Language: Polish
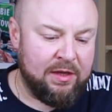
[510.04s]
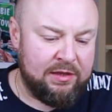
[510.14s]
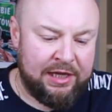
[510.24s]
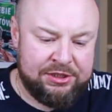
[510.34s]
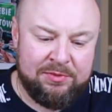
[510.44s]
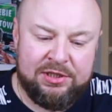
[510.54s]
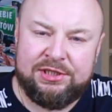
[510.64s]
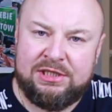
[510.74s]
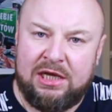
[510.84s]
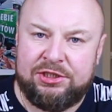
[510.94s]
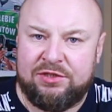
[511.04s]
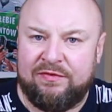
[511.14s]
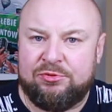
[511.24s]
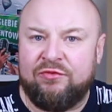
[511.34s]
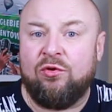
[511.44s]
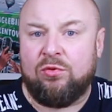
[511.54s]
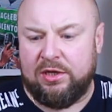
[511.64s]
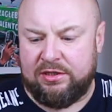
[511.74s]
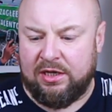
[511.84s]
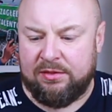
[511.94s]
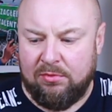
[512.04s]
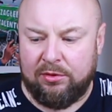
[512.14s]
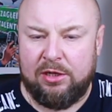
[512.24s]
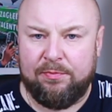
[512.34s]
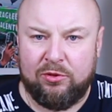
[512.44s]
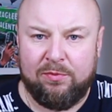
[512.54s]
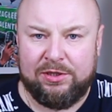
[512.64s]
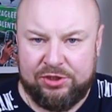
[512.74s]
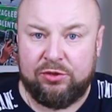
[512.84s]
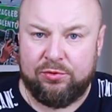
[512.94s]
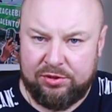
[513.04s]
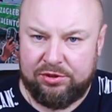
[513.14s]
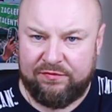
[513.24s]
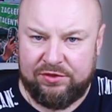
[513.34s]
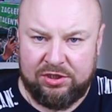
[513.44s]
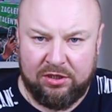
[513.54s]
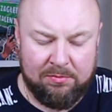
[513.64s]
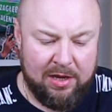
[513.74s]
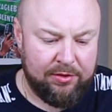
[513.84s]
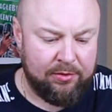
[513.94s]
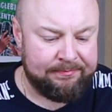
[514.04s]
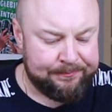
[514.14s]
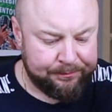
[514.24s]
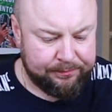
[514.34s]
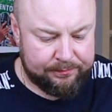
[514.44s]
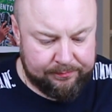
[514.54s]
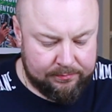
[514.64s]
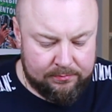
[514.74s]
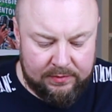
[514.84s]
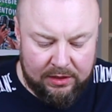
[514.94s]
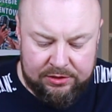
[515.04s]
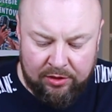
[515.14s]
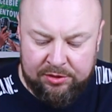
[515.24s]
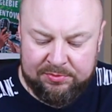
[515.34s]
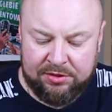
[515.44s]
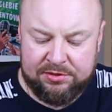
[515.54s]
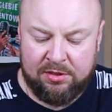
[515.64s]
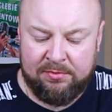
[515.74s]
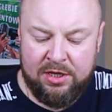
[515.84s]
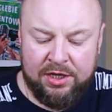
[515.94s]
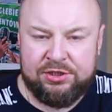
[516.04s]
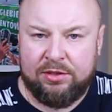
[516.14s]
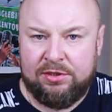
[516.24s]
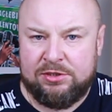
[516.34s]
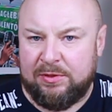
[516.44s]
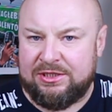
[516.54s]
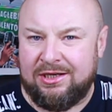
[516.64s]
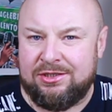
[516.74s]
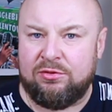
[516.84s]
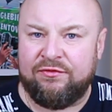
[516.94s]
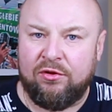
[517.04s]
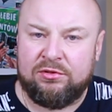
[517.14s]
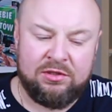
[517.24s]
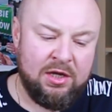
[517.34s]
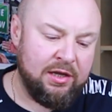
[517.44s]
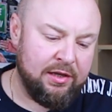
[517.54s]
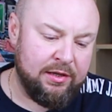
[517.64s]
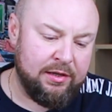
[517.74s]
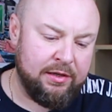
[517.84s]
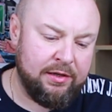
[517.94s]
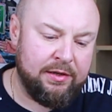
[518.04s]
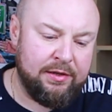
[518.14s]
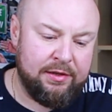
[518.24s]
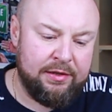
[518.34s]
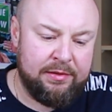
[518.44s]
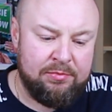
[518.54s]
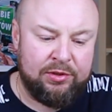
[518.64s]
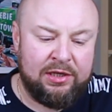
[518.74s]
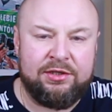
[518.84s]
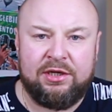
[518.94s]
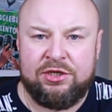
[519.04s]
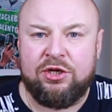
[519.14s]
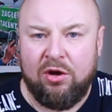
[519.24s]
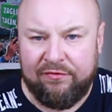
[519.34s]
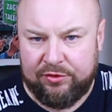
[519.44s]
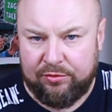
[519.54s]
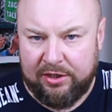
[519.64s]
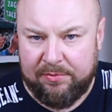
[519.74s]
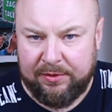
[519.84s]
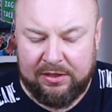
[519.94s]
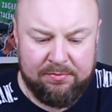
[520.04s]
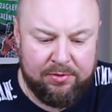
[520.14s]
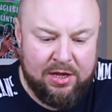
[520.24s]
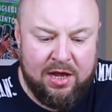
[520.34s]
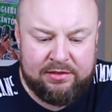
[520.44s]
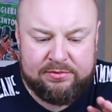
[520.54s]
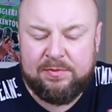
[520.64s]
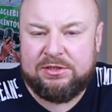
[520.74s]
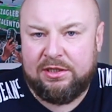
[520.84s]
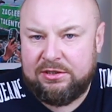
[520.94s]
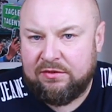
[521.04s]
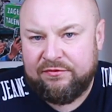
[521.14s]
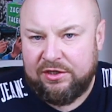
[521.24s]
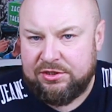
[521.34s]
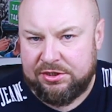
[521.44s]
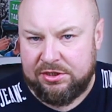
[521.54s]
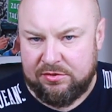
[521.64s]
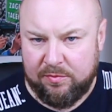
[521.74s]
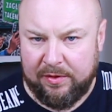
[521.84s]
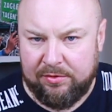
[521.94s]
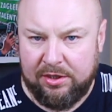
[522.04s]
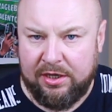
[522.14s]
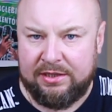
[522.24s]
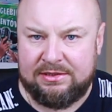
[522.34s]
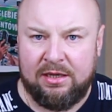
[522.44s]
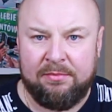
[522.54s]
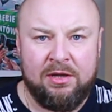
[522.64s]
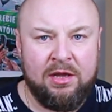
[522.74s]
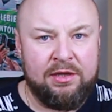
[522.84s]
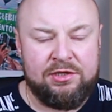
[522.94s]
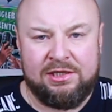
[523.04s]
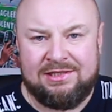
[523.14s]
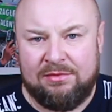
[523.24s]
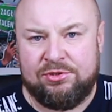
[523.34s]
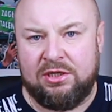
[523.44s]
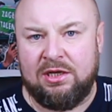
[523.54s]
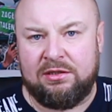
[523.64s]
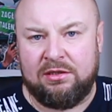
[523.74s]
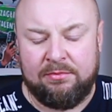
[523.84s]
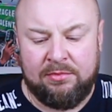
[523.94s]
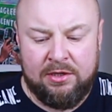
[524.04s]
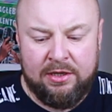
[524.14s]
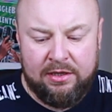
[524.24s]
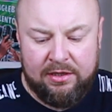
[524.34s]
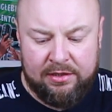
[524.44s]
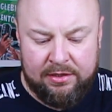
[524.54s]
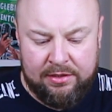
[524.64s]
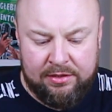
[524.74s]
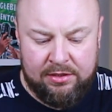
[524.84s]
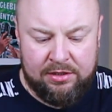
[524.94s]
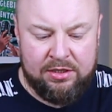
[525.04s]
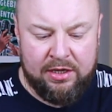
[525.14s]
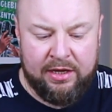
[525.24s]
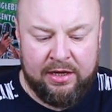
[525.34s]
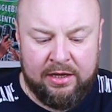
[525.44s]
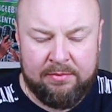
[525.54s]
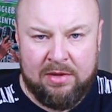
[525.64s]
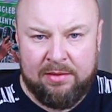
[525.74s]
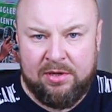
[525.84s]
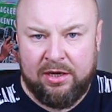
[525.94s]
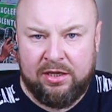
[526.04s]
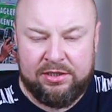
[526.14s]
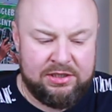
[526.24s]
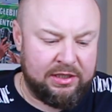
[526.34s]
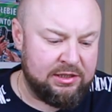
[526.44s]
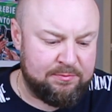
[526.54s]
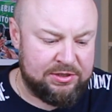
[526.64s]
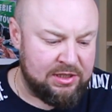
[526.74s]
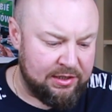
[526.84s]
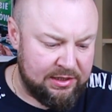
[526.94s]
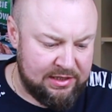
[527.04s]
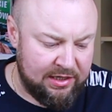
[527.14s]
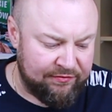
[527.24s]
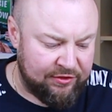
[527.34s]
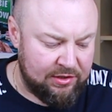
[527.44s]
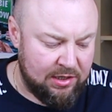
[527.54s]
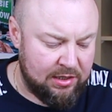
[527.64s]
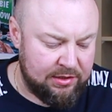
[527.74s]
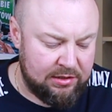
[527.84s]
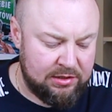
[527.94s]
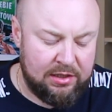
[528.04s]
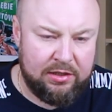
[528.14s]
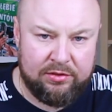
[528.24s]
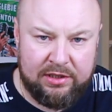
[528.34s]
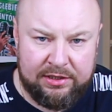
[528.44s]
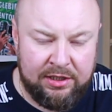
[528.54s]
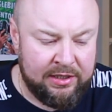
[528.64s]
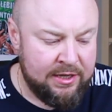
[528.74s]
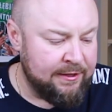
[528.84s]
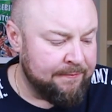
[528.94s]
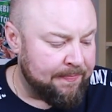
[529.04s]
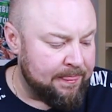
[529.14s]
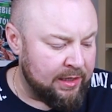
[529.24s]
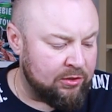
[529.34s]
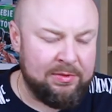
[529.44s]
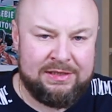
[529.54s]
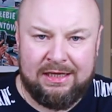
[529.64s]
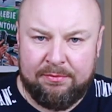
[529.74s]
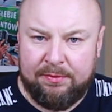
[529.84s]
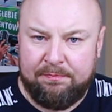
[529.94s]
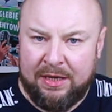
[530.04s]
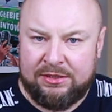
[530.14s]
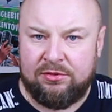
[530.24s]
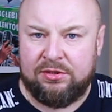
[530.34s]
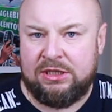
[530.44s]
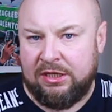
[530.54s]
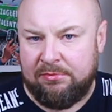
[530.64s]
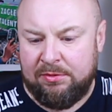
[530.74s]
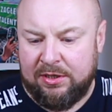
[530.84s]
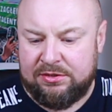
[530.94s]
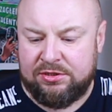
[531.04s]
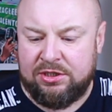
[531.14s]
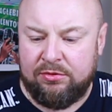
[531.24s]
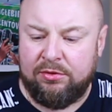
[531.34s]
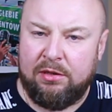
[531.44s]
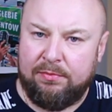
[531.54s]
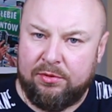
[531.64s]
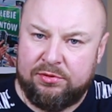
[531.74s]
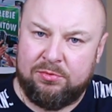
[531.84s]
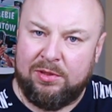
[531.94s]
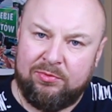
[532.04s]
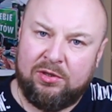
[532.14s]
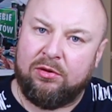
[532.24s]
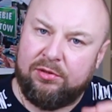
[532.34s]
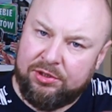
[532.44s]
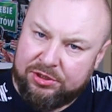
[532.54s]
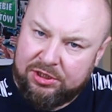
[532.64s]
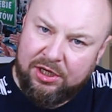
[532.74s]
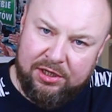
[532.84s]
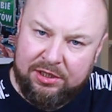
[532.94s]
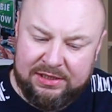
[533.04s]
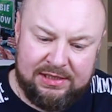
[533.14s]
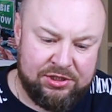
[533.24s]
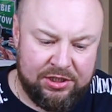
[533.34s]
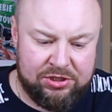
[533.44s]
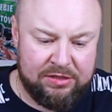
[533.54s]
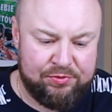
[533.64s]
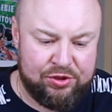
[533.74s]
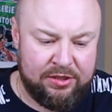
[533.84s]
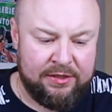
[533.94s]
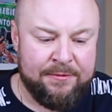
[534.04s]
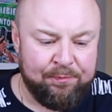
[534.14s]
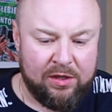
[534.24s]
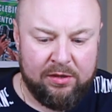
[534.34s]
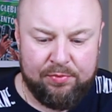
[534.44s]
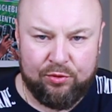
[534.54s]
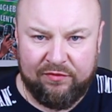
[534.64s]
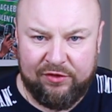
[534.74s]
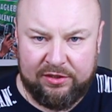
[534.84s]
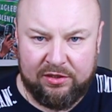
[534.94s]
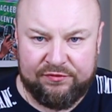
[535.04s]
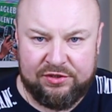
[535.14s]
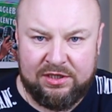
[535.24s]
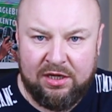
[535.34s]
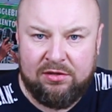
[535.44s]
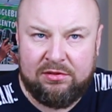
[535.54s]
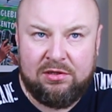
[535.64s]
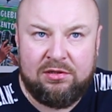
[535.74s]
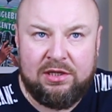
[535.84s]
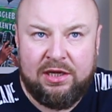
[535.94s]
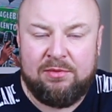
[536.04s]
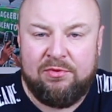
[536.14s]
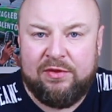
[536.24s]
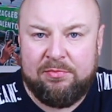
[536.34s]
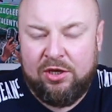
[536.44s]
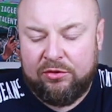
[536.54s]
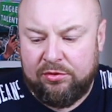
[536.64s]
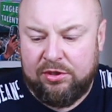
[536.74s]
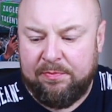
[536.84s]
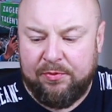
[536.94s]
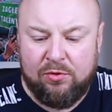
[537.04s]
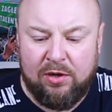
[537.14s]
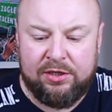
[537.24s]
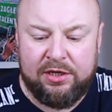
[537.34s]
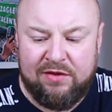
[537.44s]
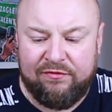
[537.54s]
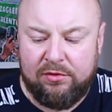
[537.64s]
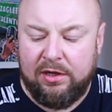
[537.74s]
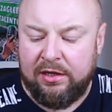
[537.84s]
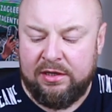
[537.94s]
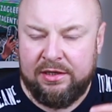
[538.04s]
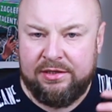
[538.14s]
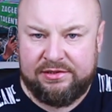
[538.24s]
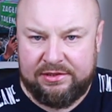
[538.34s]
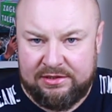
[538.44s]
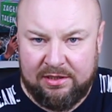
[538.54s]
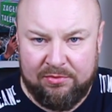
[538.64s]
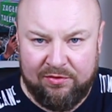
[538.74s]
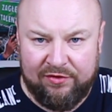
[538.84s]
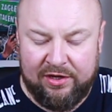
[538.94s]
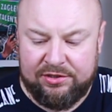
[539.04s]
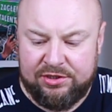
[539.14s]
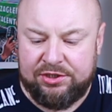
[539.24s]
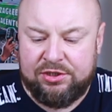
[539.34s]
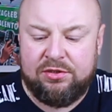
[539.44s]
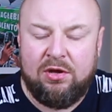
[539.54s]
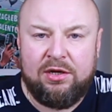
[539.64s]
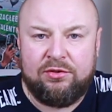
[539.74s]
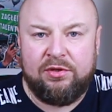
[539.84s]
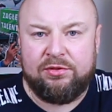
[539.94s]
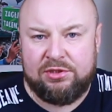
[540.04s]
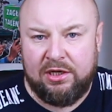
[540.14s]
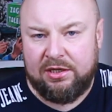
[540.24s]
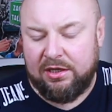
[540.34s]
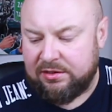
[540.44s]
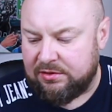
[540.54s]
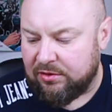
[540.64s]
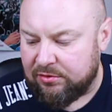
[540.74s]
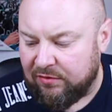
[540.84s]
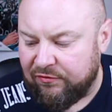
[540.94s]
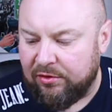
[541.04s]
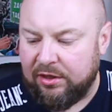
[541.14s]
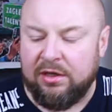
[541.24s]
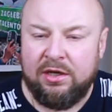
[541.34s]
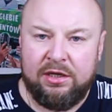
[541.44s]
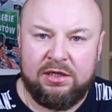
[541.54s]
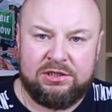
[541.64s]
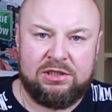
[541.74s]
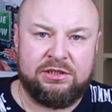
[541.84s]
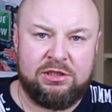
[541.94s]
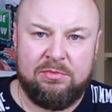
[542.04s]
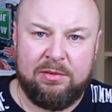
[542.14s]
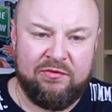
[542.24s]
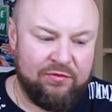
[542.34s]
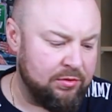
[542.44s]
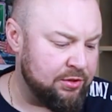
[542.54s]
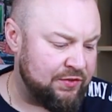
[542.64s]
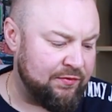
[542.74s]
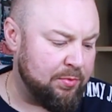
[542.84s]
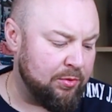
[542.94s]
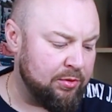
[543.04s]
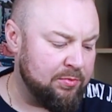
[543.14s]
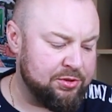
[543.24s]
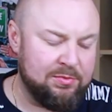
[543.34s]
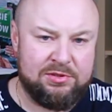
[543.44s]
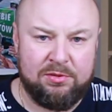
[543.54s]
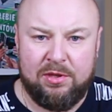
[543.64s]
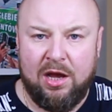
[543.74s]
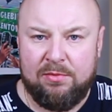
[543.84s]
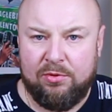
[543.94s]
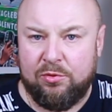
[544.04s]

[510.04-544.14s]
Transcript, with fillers: Dajcie mi też znać, czy Wam się w ogóle ten model podoba. Ci, którzy oczywiście go mają, co o nim sądzą, szczególnie specjalistów od yy, modeli technikowych tutaj pytam, bo ja specjalistą w tej dziedzinie zupełnie nie jestem, nie znam się na tym yy, i nie mam jakiejś takiej specjalnej zajawki na, na, na Lego Technik. Natomiast jakby bardzo doceniam i bardzo szanuję, bo rozumiem to inżynieryjne zacięcie przy e, budowie tego wszystkiego, tylko tak jak mówię, mnie to nie pochłania, ja wolę systemowe rzeczy, no ale to już tak jak co kto woli i na szczęście mamy wolność wyboru i możemy sobie albo